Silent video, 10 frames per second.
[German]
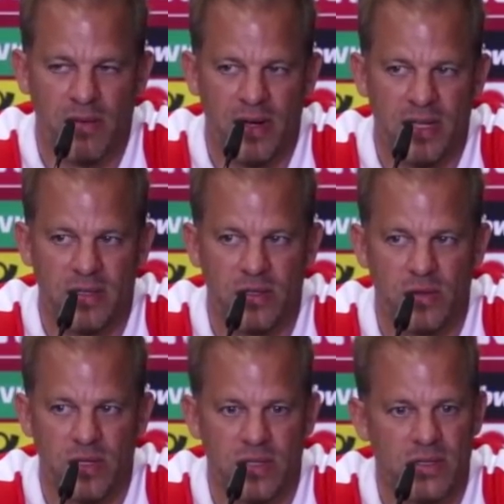war jetzt nicht
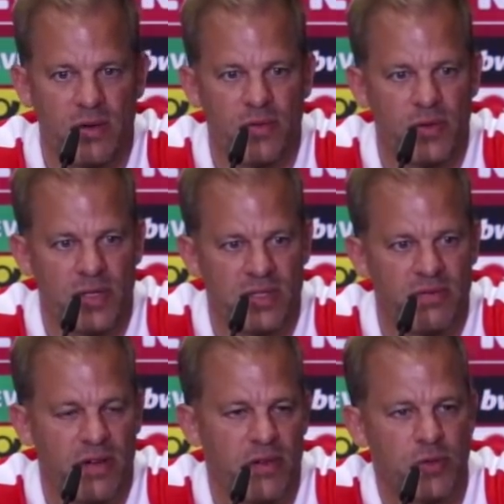so, dass es aufgrund
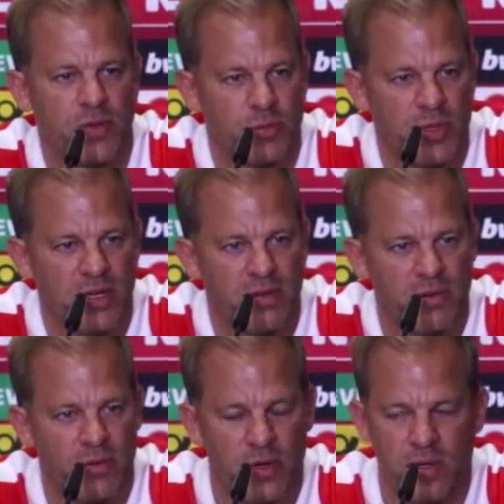dessen, weil wir das Spiel
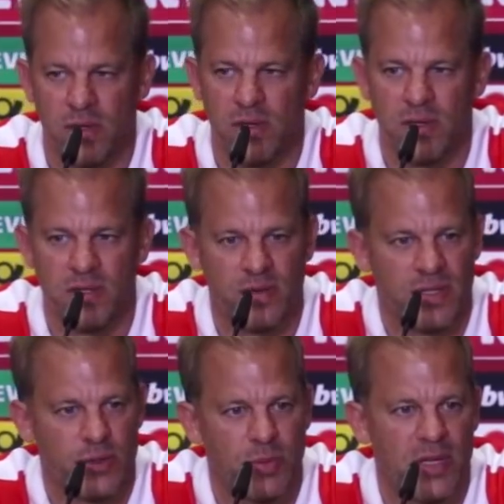gewinnen wollten, äh, dass wir
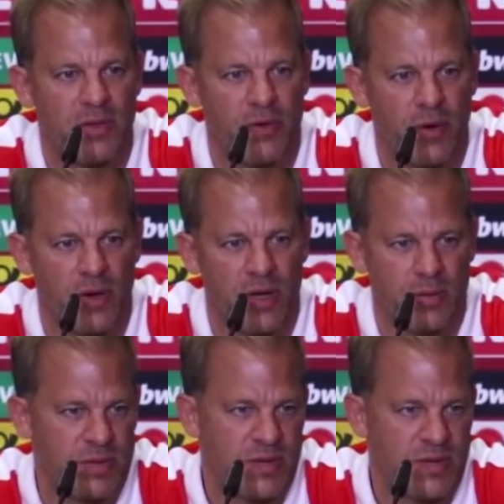das Spiel jetzt verloren haben.